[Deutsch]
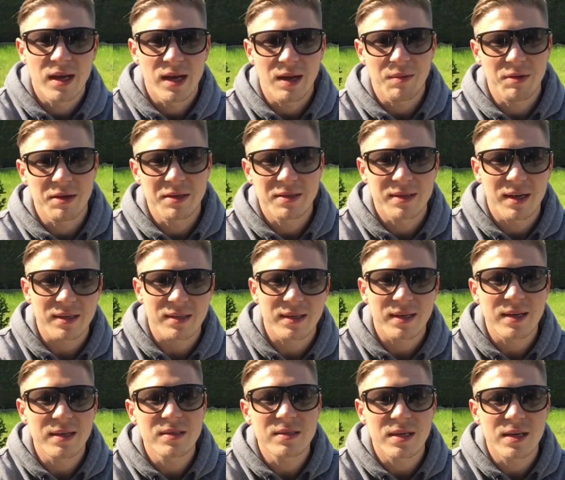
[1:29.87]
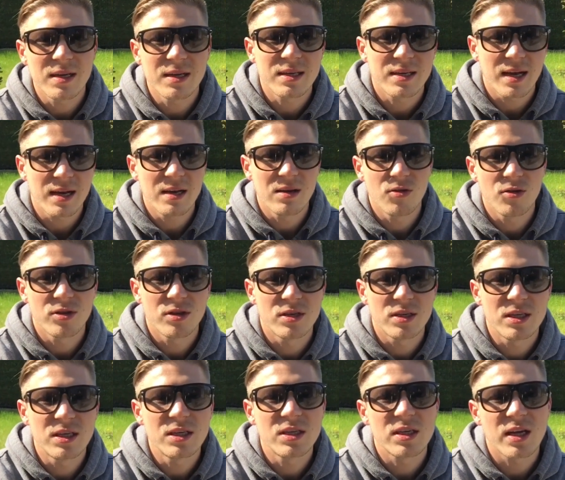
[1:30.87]
Aber ich sage dir ganz ehrlich, alle Leute,
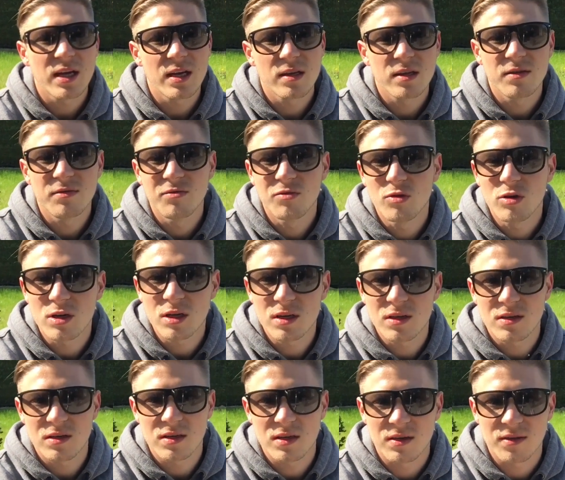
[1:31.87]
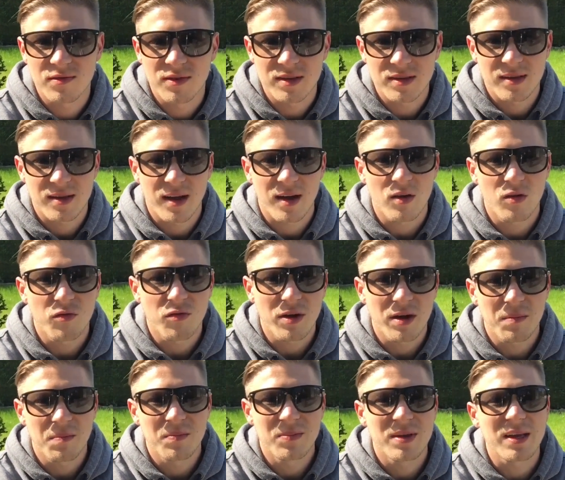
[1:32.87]
die ich kenne, die wirklich äh, was drauf
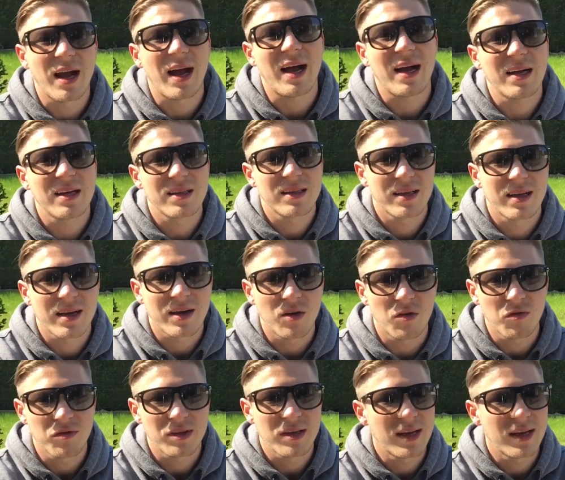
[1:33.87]
haben, die achten darauf.